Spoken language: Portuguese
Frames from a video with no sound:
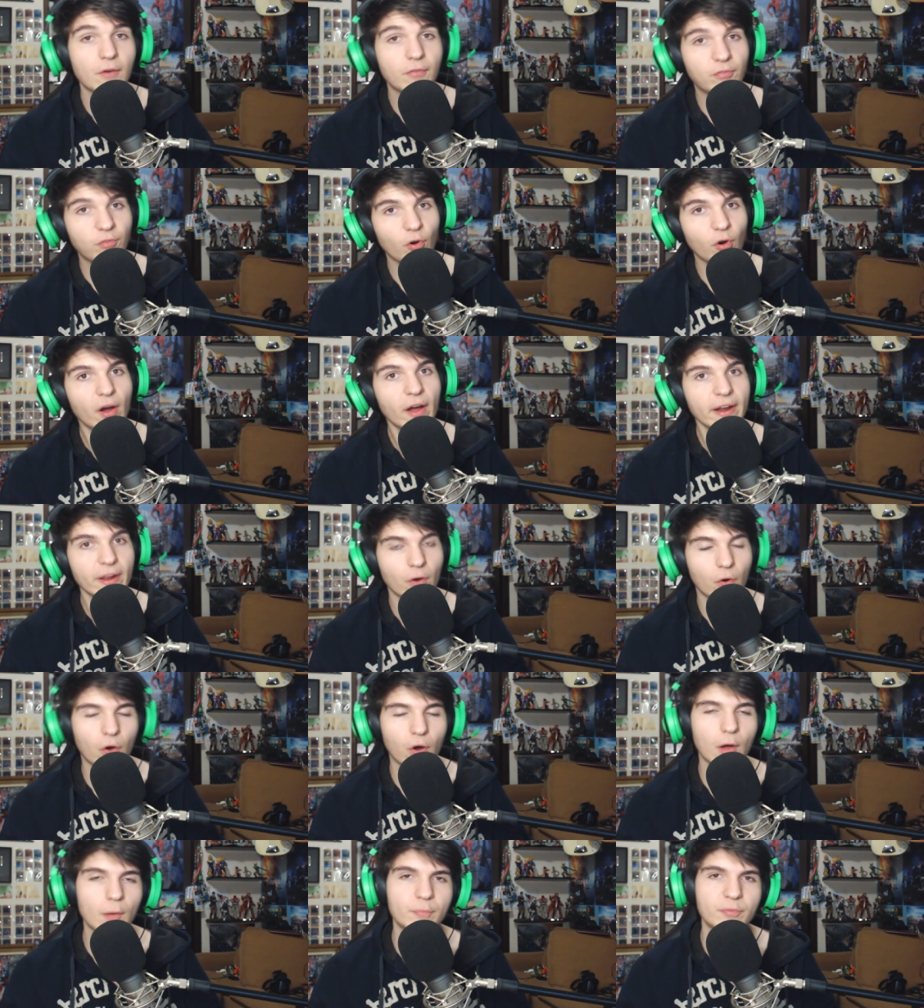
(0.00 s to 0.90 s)
Fora, é
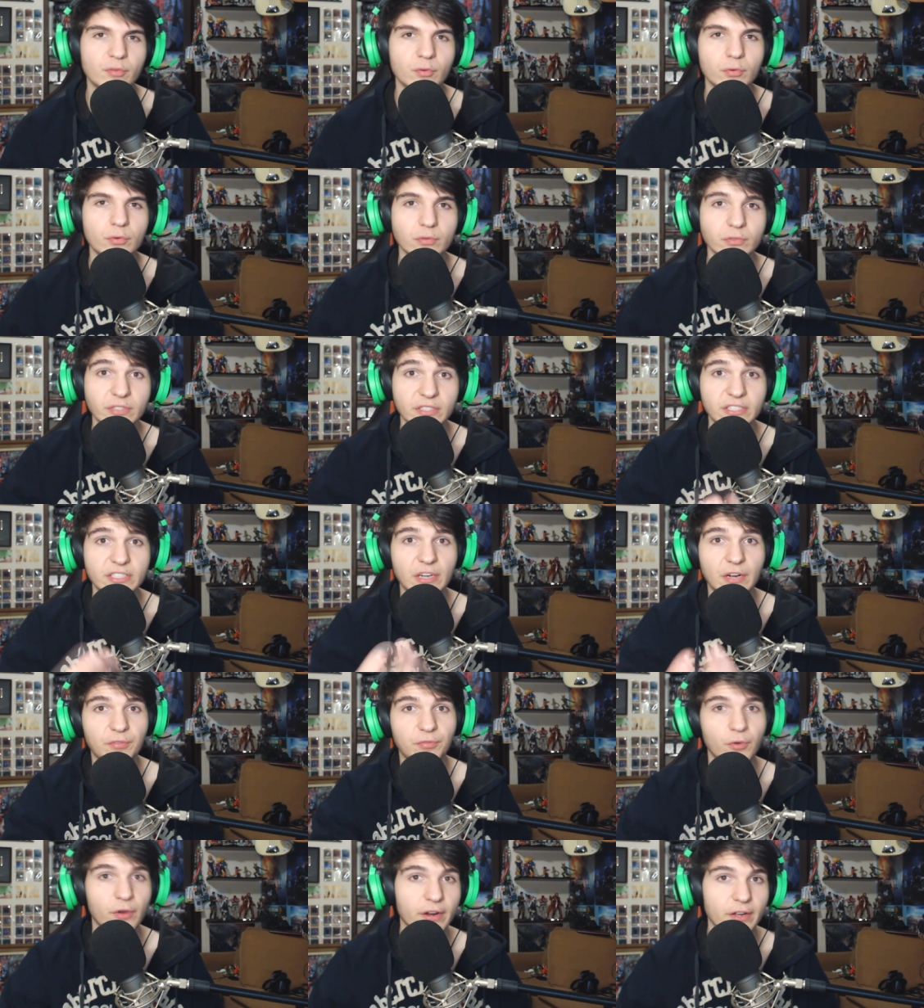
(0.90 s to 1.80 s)
óbvio, os que
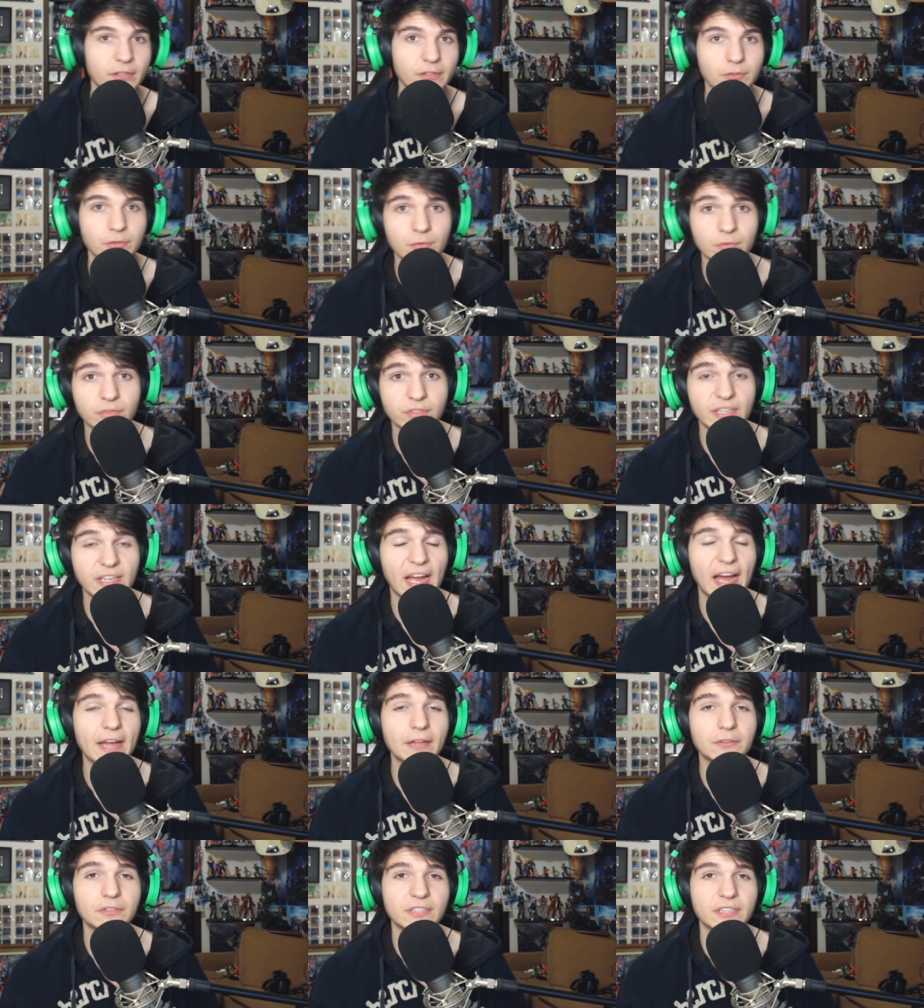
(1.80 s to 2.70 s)
já foram
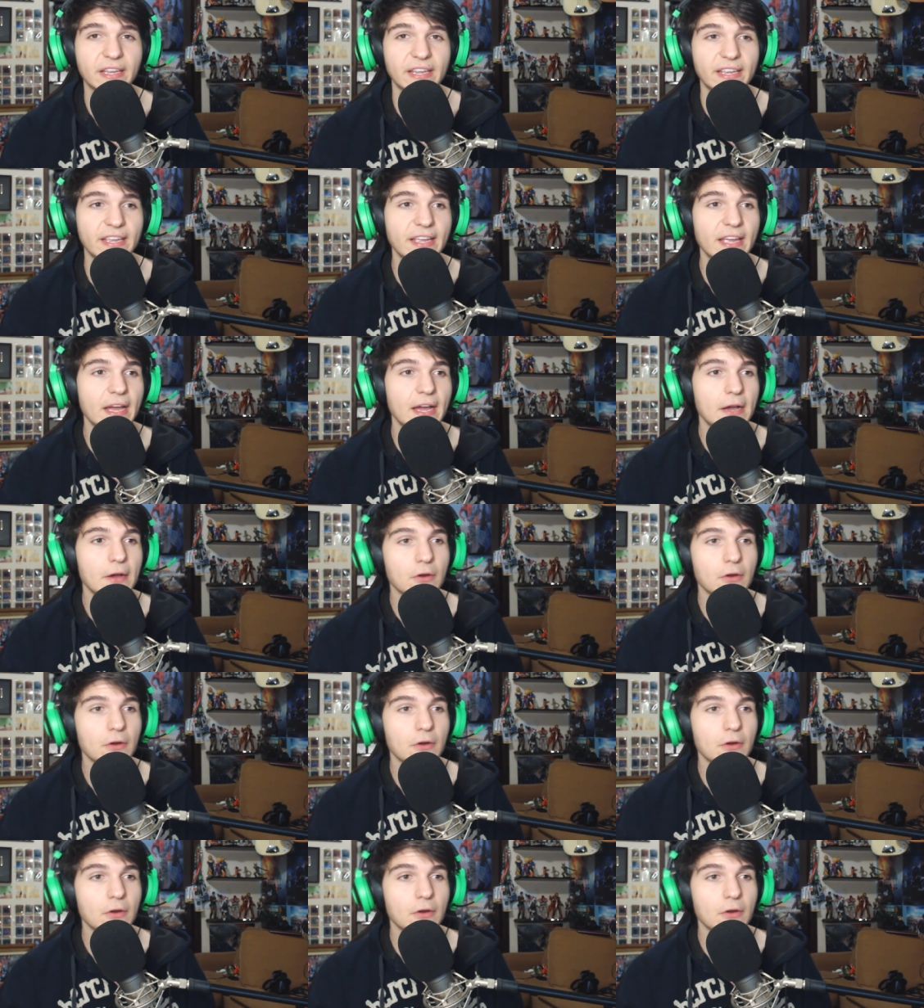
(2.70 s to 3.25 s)
anunciados aí,